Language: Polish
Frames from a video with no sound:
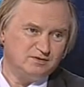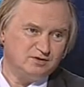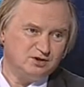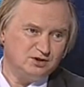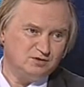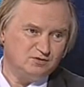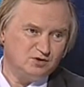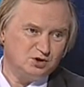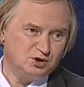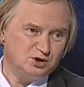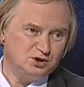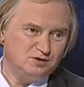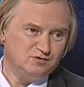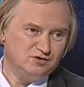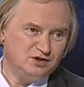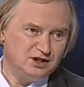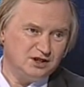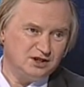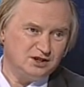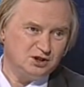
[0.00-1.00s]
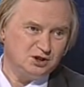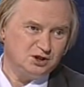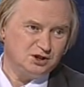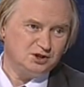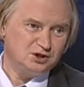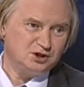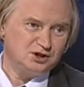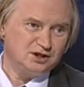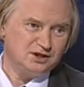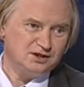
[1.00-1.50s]
sprawiedliwości. Wydaje
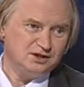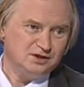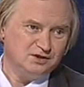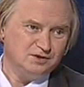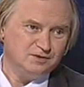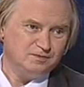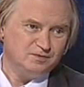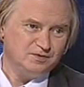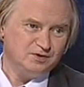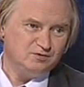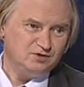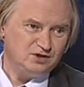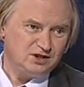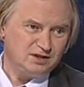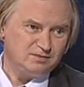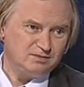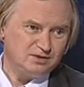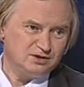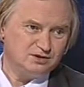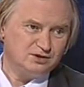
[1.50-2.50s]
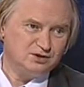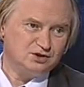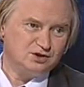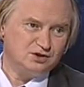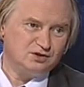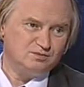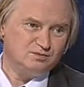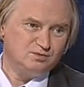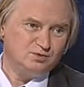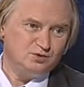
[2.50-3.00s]
się, że wiemy,
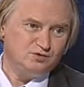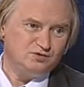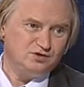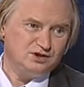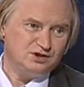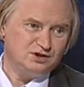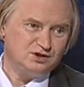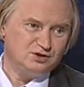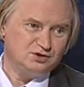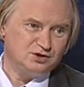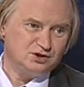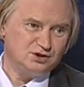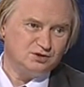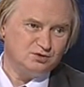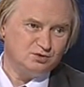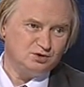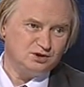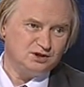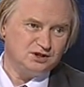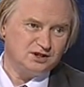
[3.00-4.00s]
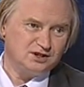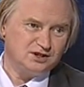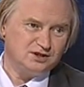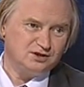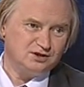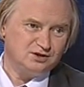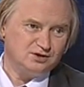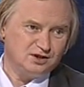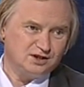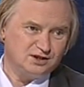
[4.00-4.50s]
co mówi konstytucja,
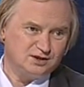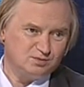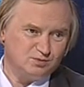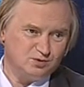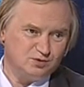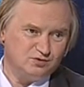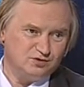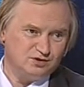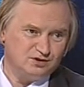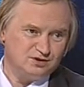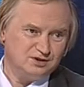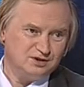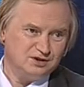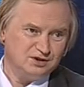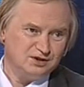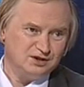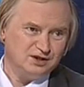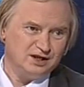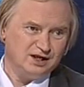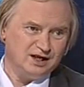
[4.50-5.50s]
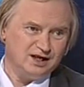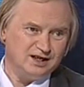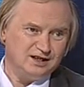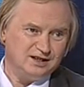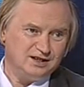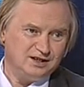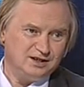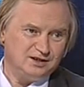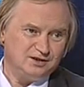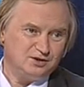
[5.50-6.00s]
kiedy do nas mówi.
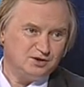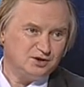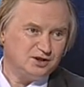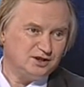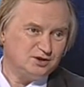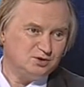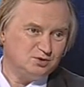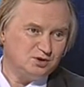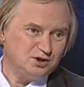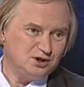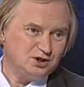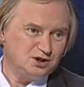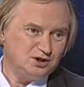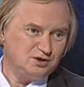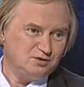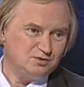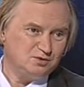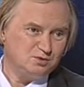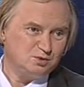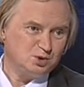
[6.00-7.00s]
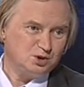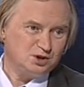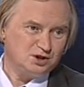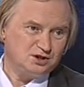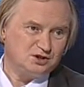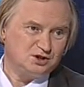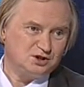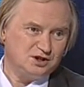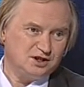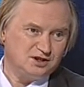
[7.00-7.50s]
Ale okazuje się,
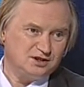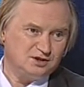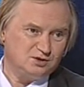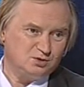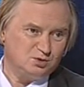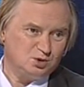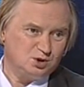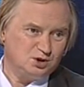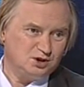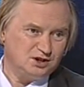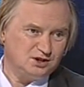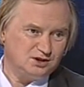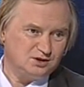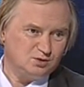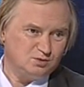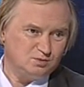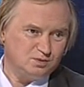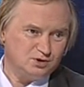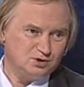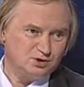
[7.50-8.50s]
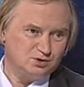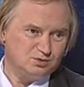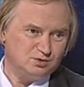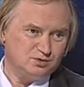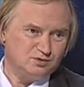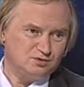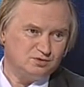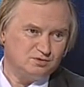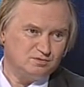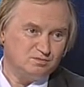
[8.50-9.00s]
że 430
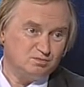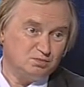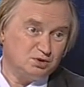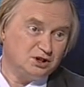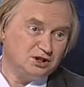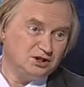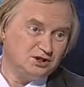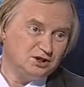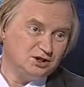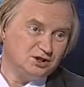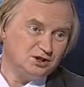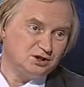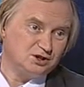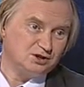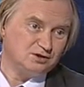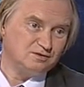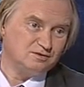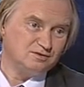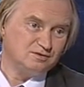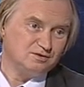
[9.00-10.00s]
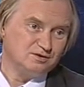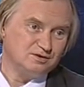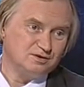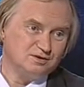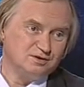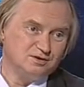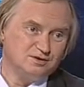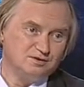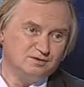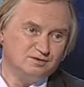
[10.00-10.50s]
posłów przecież yy,